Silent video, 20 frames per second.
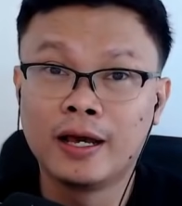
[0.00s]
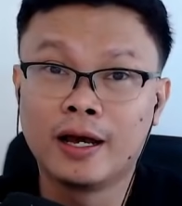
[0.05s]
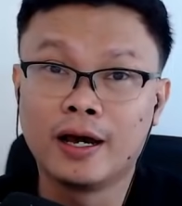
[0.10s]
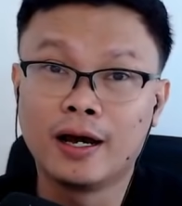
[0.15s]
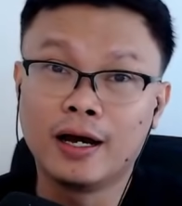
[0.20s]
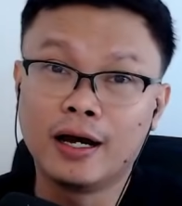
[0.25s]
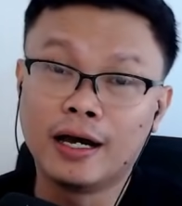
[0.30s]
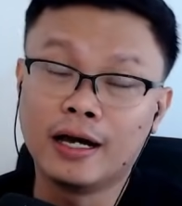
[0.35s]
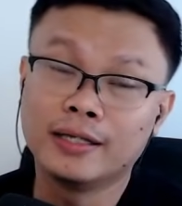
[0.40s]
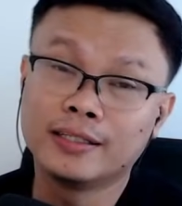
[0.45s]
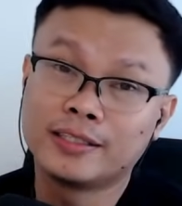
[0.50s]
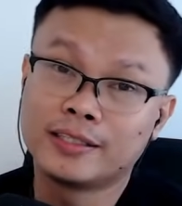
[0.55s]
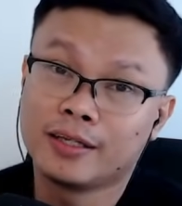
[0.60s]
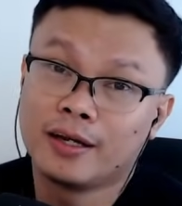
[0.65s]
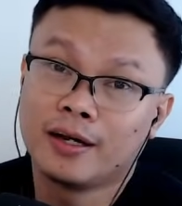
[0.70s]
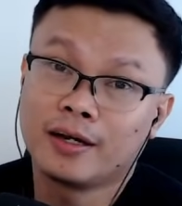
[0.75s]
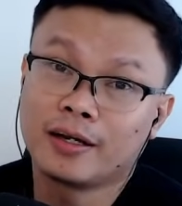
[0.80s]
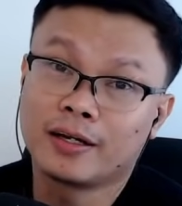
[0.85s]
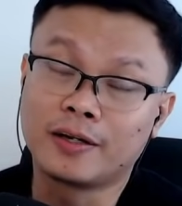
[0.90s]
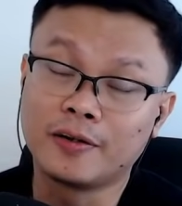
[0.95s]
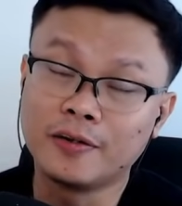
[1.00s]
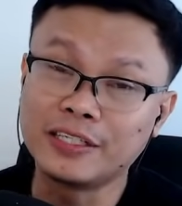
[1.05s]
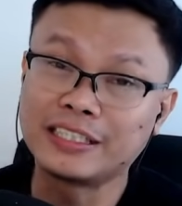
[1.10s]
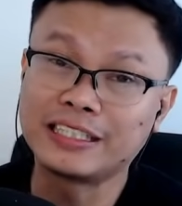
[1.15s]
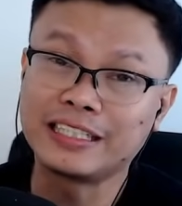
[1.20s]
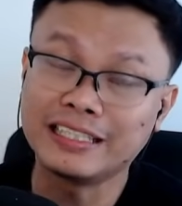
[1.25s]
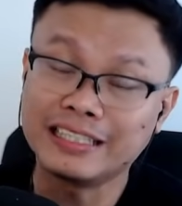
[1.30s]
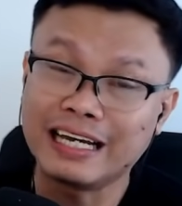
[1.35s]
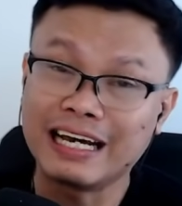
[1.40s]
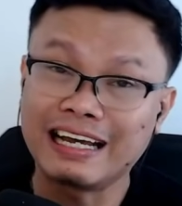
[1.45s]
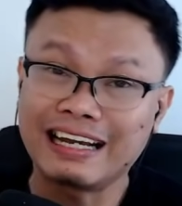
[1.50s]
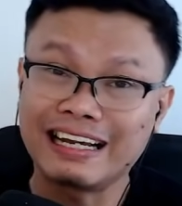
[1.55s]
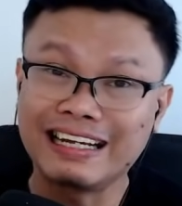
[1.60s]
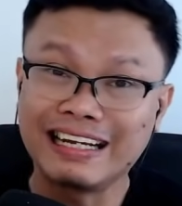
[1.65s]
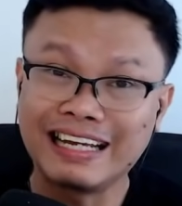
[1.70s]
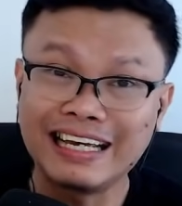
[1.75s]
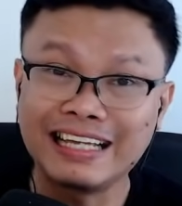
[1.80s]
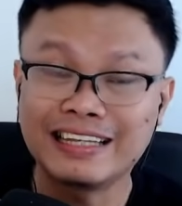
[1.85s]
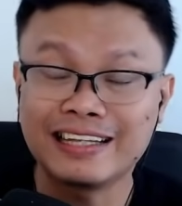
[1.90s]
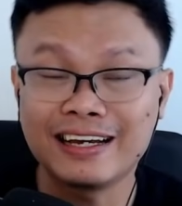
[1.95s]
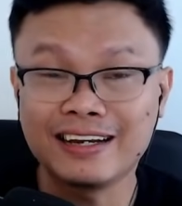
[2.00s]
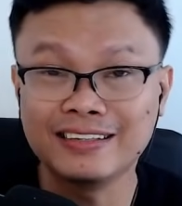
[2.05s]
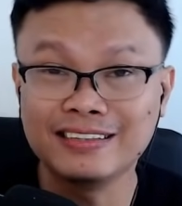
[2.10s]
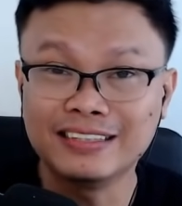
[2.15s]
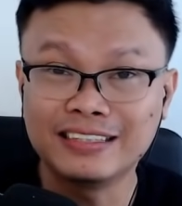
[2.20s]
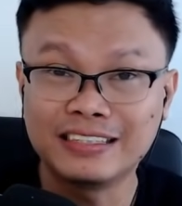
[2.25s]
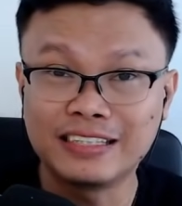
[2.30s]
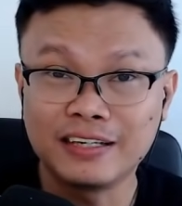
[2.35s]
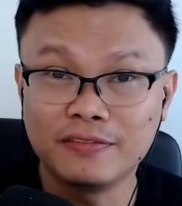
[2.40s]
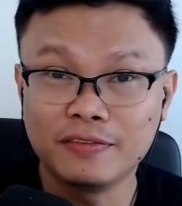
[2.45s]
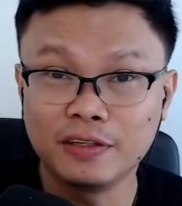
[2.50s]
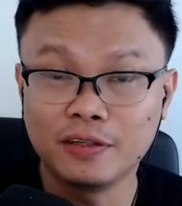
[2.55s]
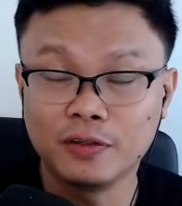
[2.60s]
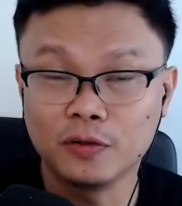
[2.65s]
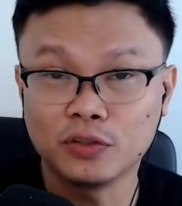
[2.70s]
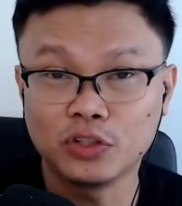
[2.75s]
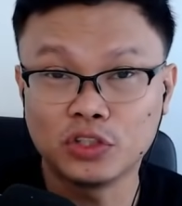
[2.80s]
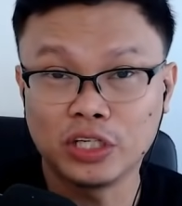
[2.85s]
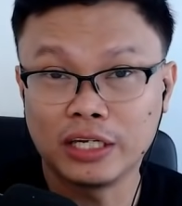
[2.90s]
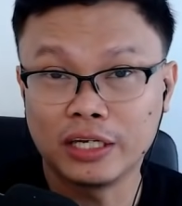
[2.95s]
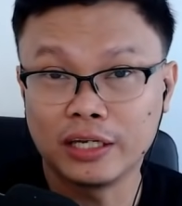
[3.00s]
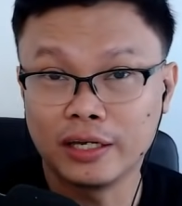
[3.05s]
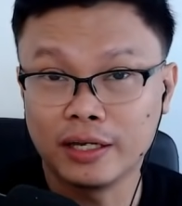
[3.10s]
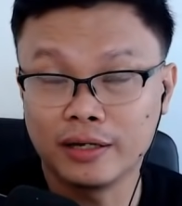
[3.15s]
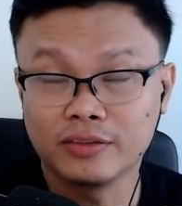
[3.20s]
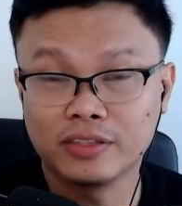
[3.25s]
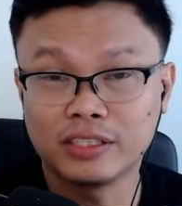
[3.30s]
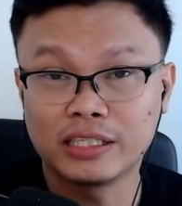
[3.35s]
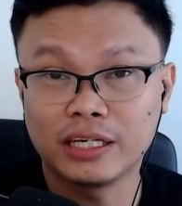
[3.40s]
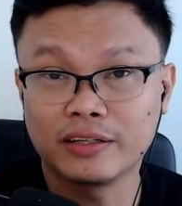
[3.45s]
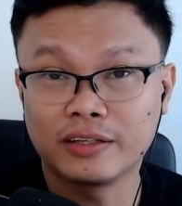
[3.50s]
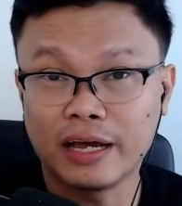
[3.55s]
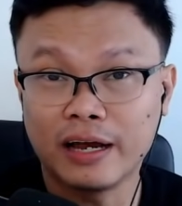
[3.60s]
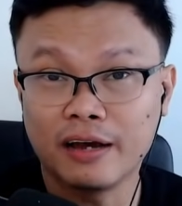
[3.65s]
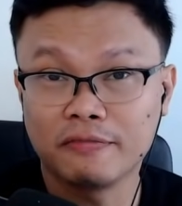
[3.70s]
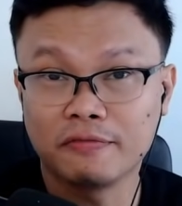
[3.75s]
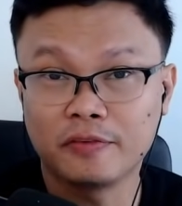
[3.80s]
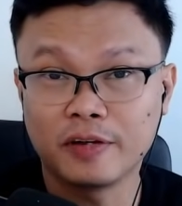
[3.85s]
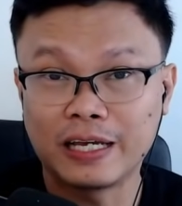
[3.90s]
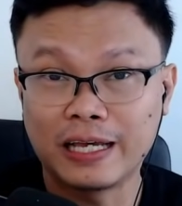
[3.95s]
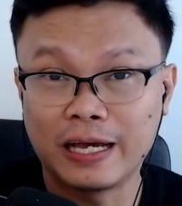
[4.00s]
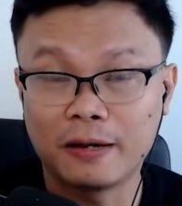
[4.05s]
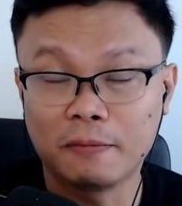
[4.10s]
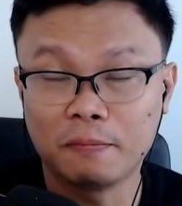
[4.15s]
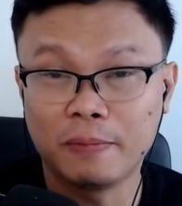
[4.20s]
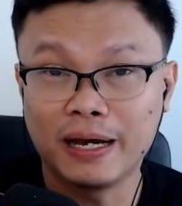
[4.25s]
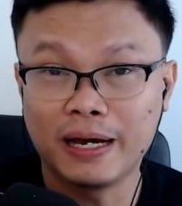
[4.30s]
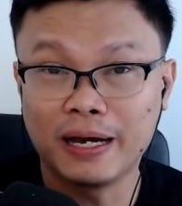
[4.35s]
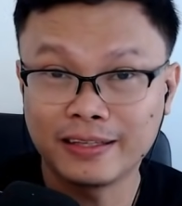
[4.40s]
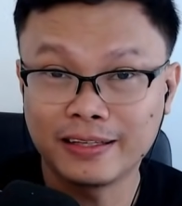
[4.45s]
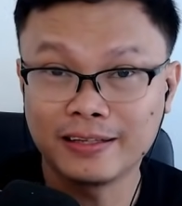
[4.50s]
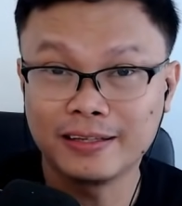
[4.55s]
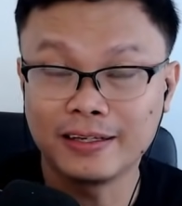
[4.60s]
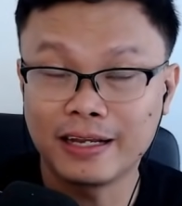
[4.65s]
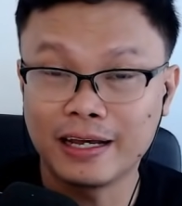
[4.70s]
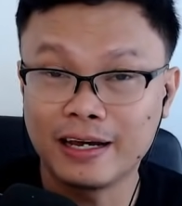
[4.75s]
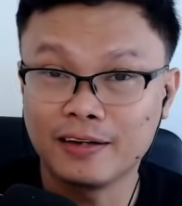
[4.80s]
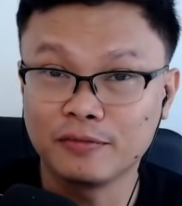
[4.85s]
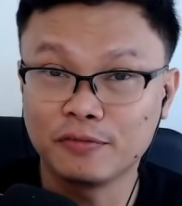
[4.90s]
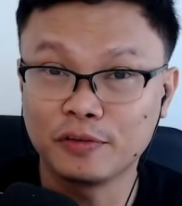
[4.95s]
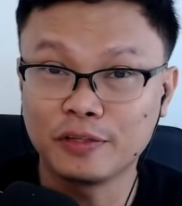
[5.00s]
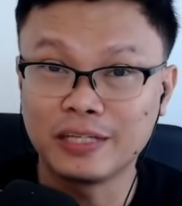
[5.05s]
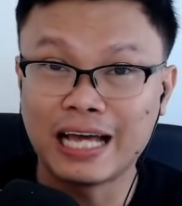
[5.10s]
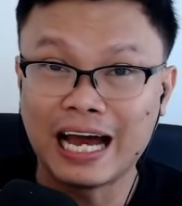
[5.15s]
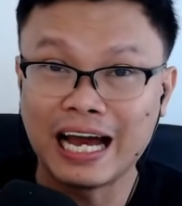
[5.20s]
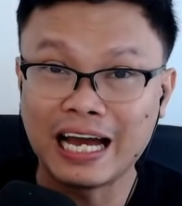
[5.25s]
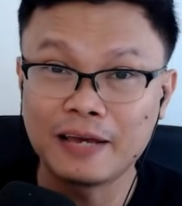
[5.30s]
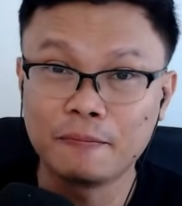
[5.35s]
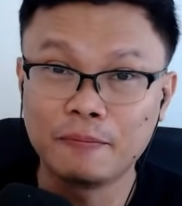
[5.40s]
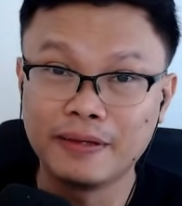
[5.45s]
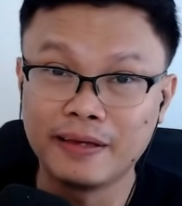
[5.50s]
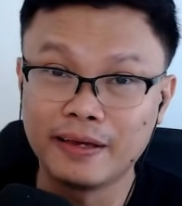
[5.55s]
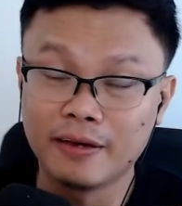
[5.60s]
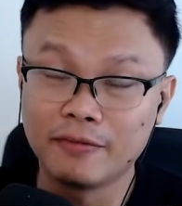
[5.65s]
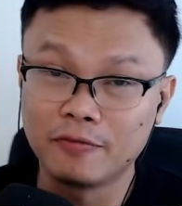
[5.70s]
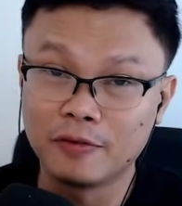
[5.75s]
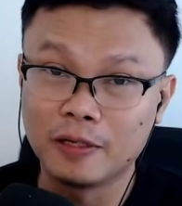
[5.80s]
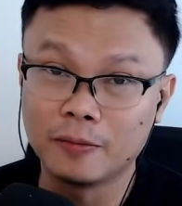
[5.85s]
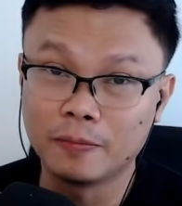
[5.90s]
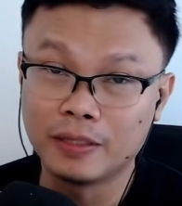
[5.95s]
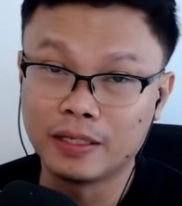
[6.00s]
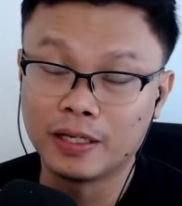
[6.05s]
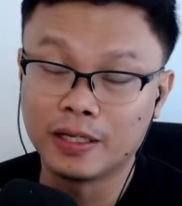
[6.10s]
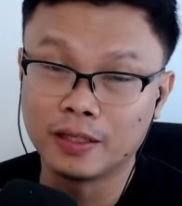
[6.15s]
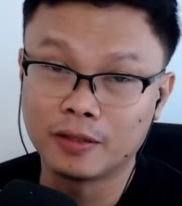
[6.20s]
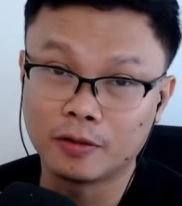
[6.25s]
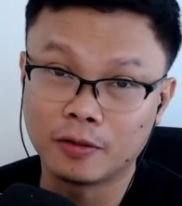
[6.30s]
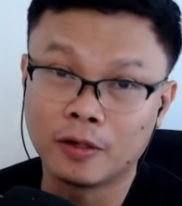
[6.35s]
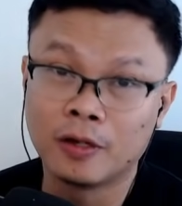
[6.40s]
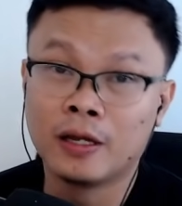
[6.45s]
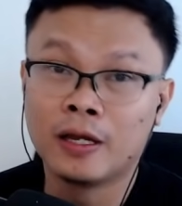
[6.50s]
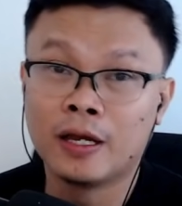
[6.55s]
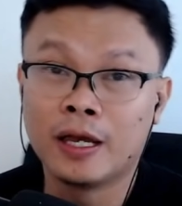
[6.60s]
uh, as uh, Christian Araneta and CV Nochinga of South Africa battle it out for the IBF Eliminator.